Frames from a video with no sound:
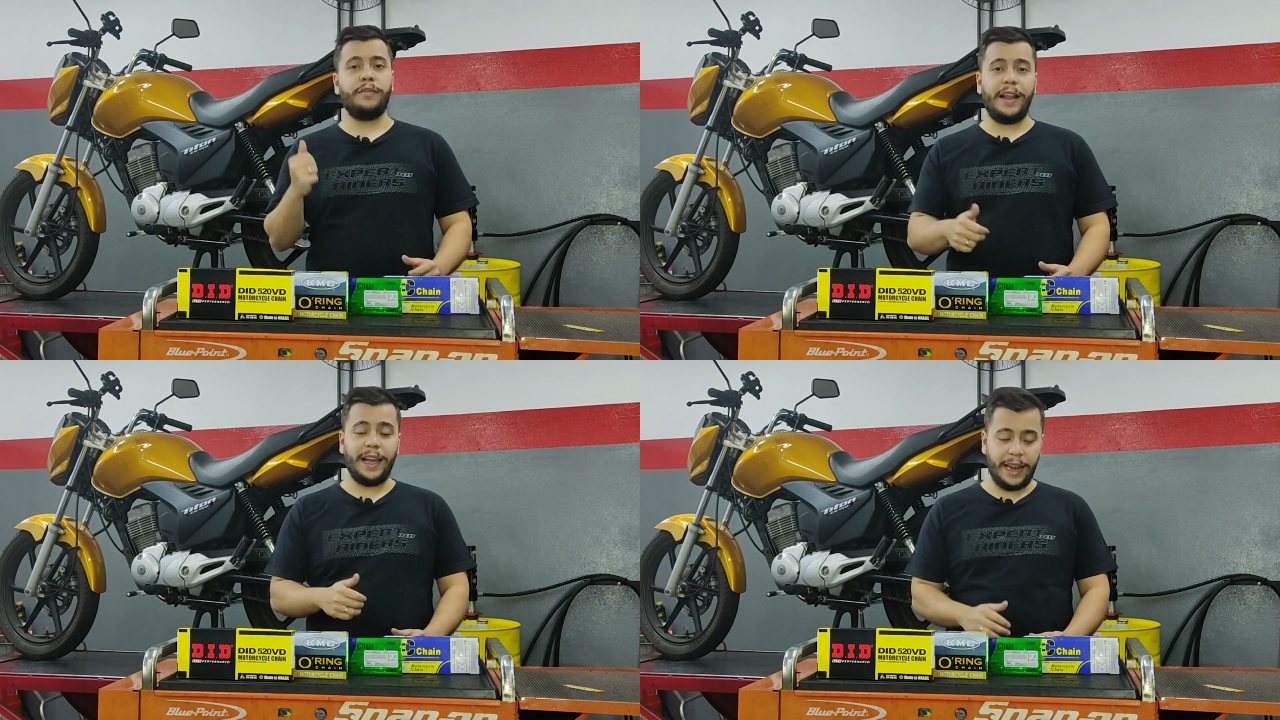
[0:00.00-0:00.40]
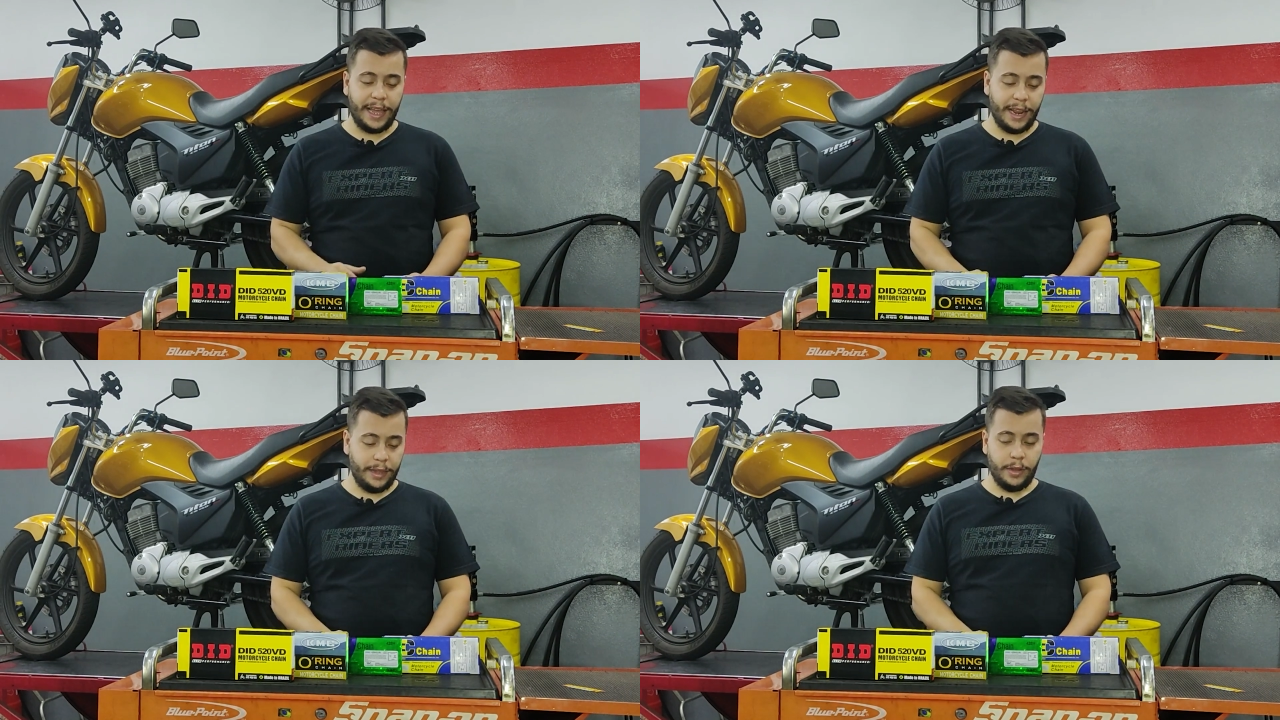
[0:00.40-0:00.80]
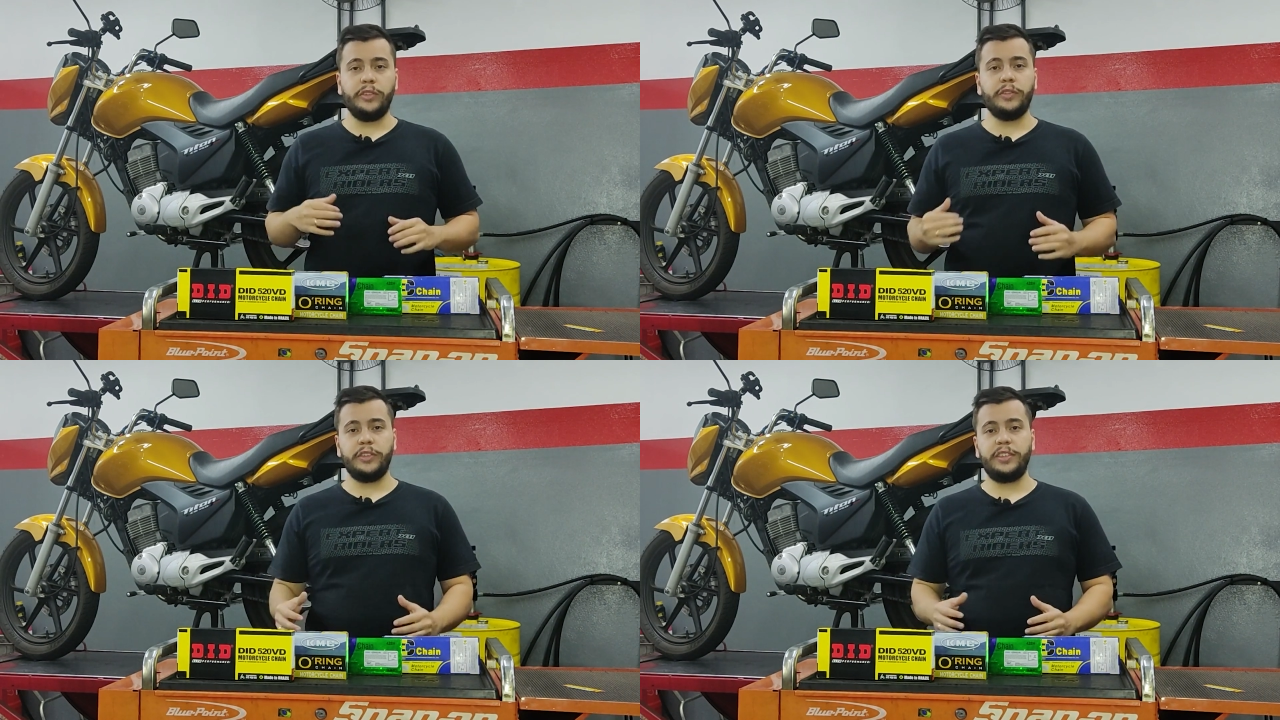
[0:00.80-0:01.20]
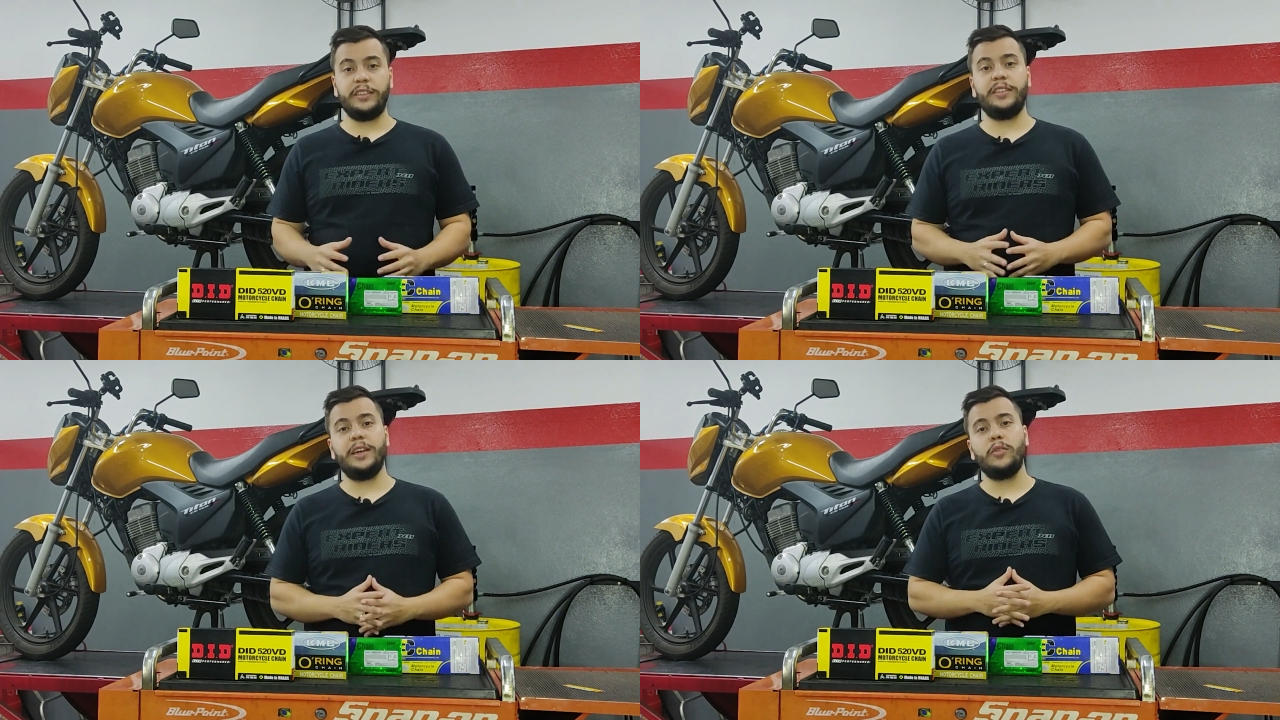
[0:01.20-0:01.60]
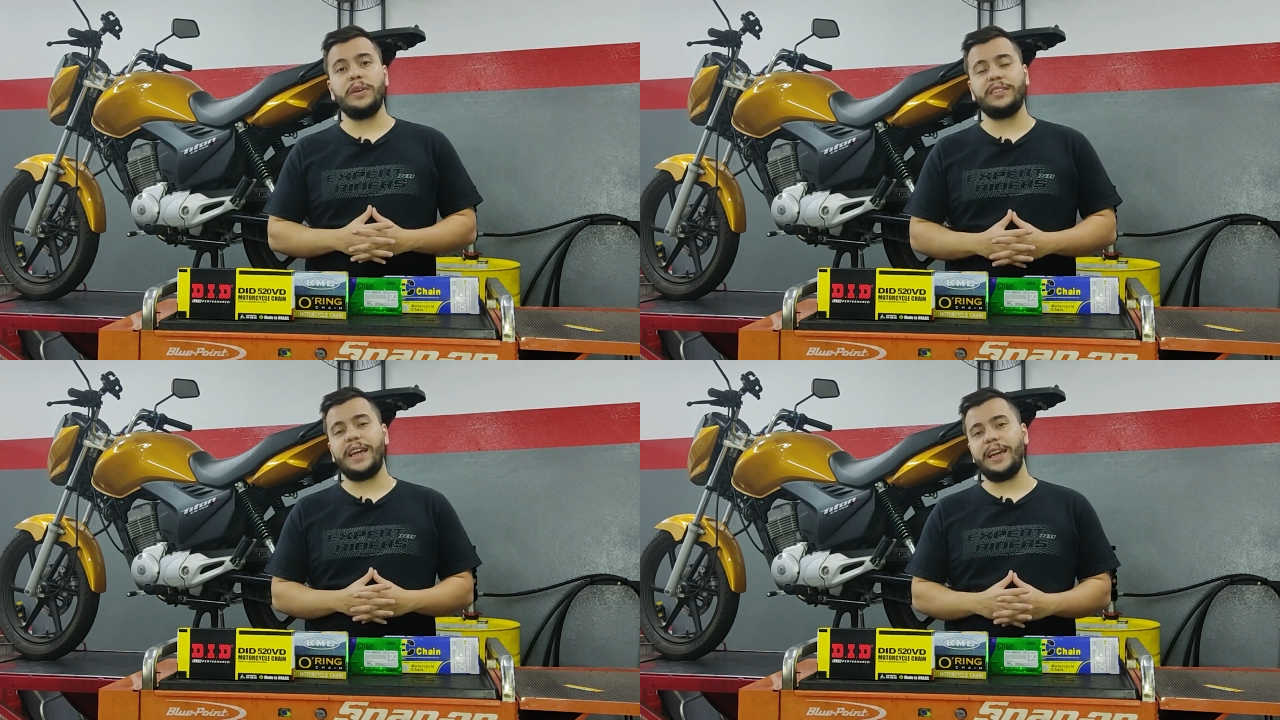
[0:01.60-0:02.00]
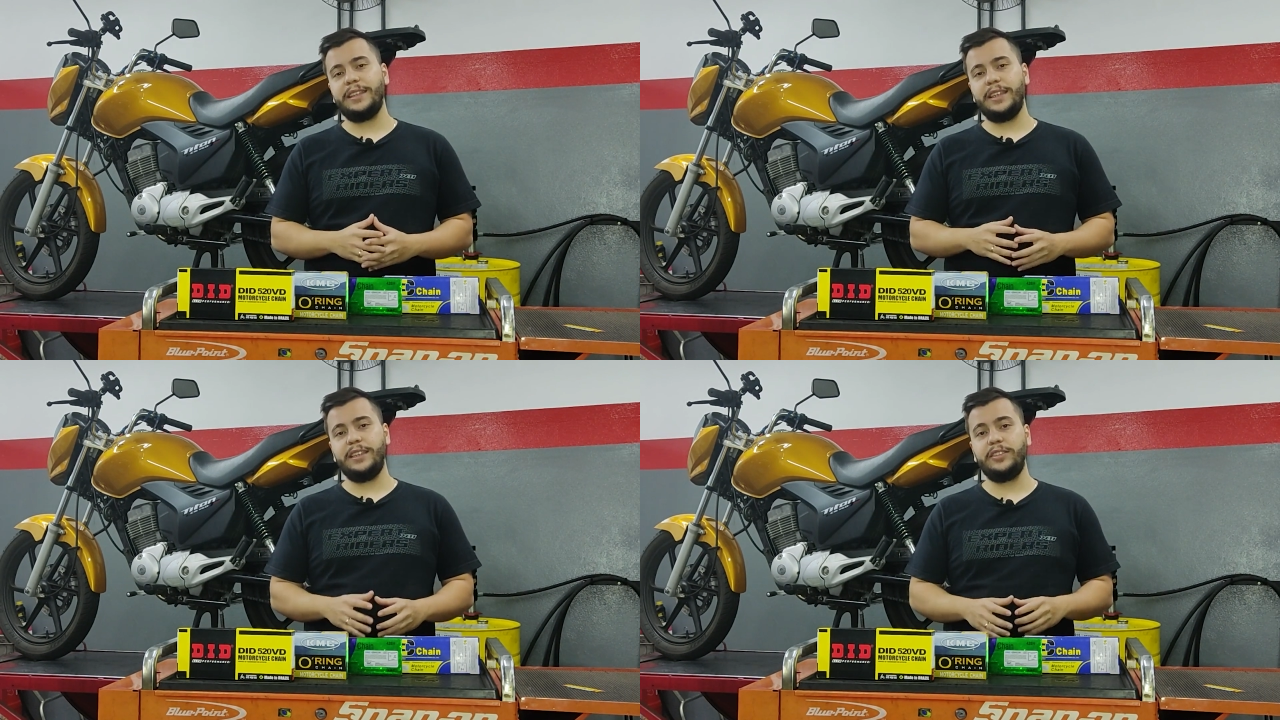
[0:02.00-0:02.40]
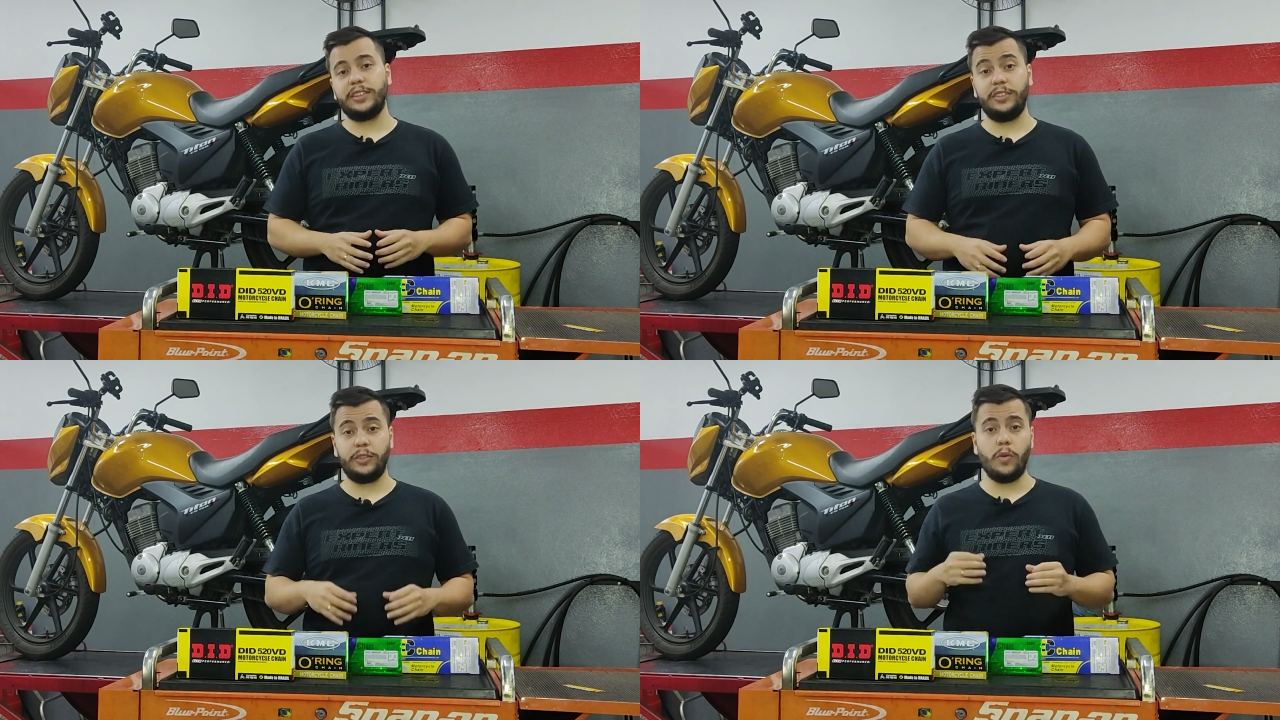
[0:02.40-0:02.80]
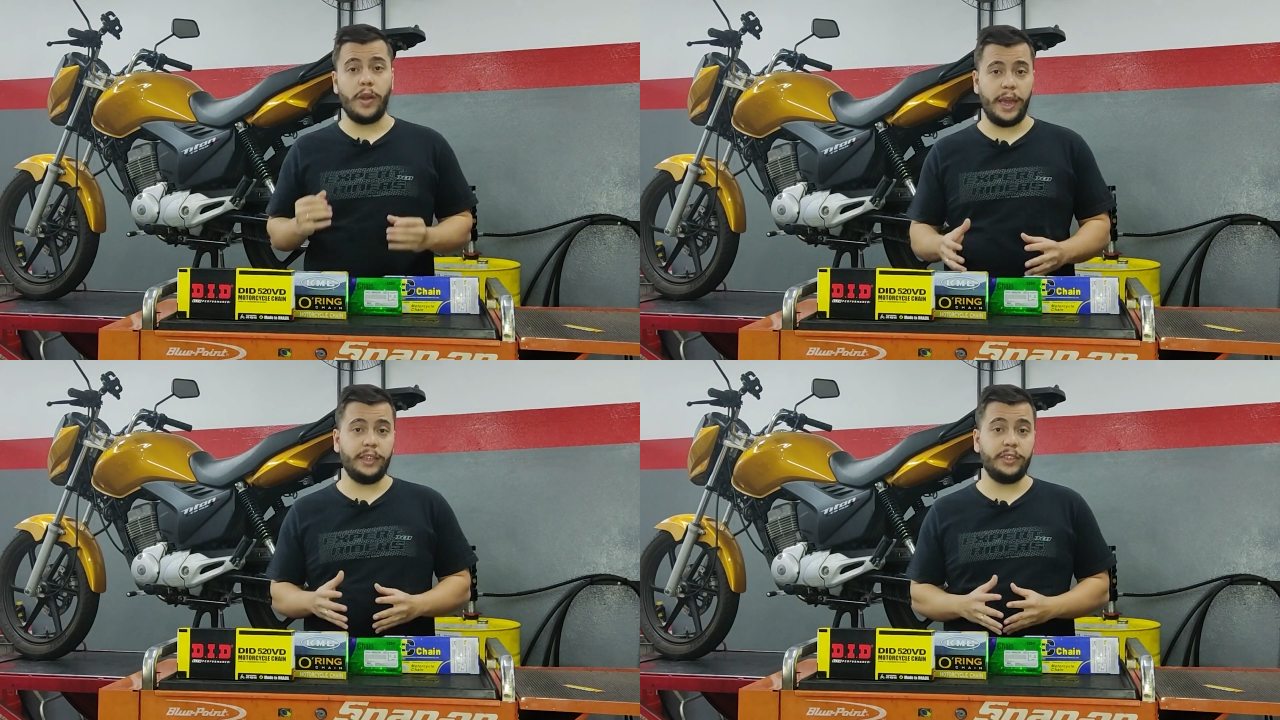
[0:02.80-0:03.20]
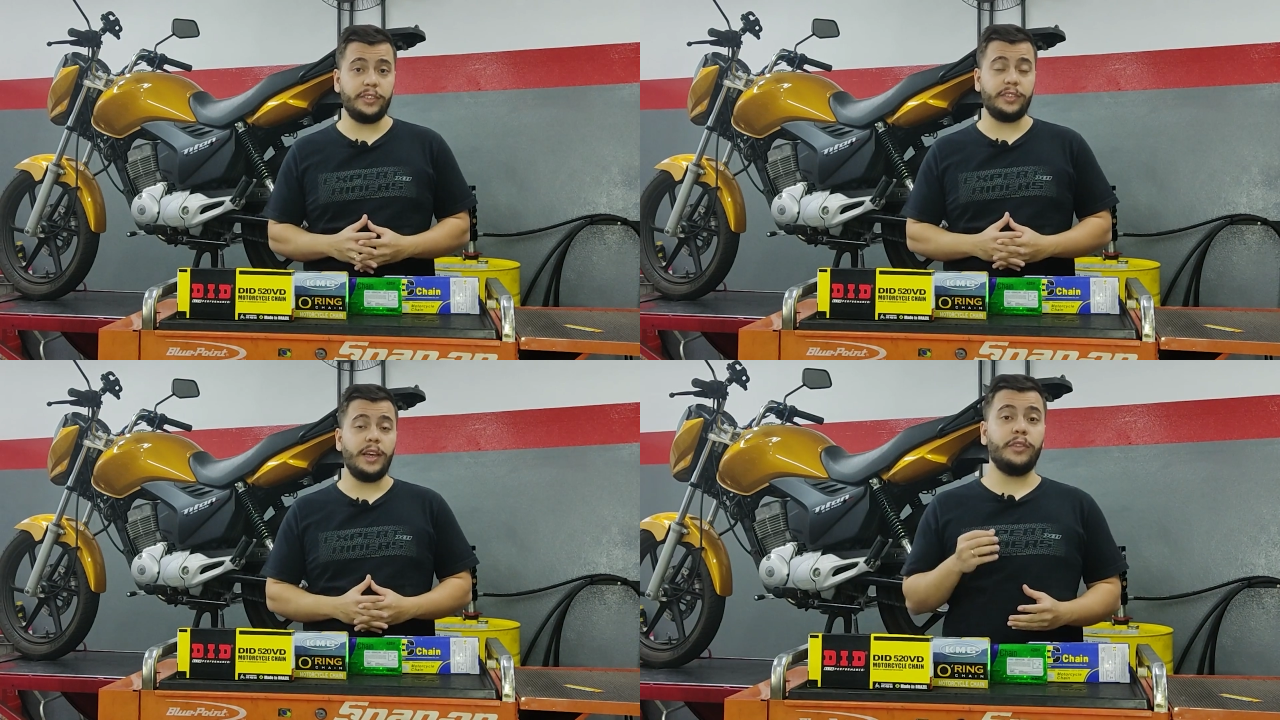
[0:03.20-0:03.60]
Fala galera, hoje vou trazer algumas características de correntes